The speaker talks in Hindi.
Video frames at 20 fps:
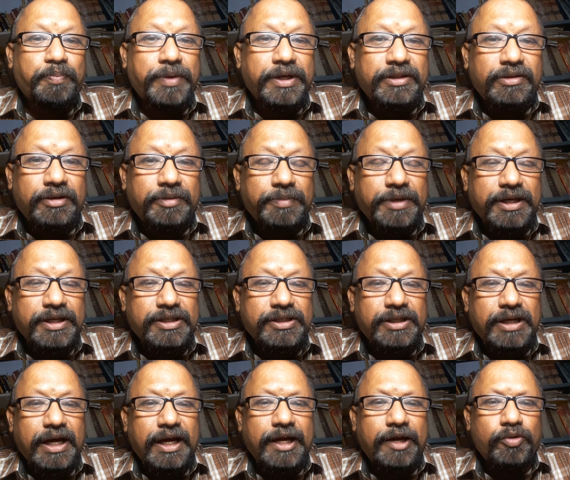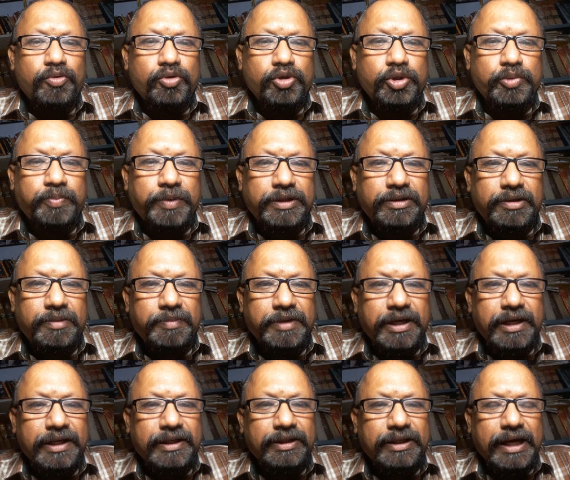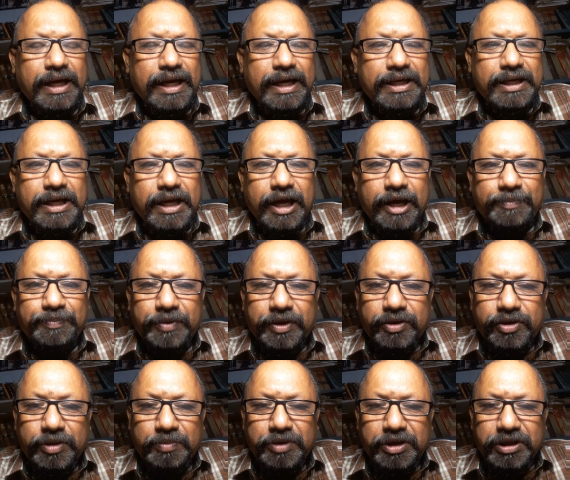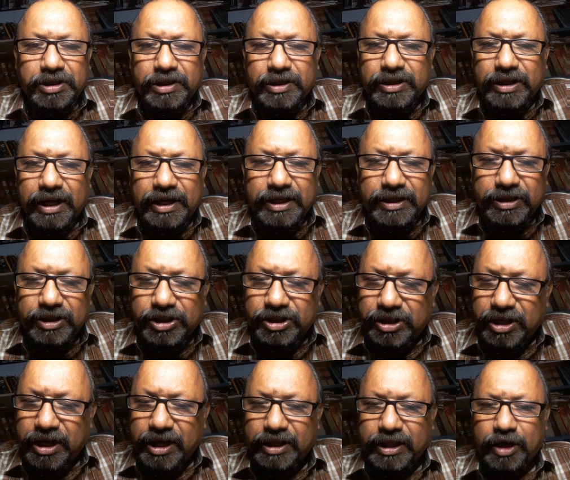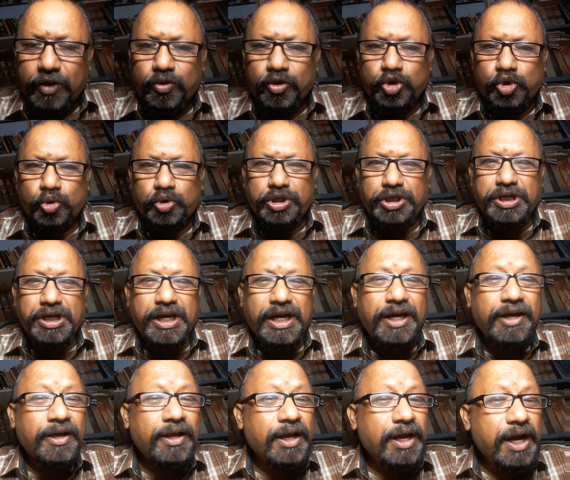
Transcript: पत्र भेजता है और उस पत्र में लिखता है कि आपकी ज़मीन की सारी किस्तें अदा हो चुकी हैं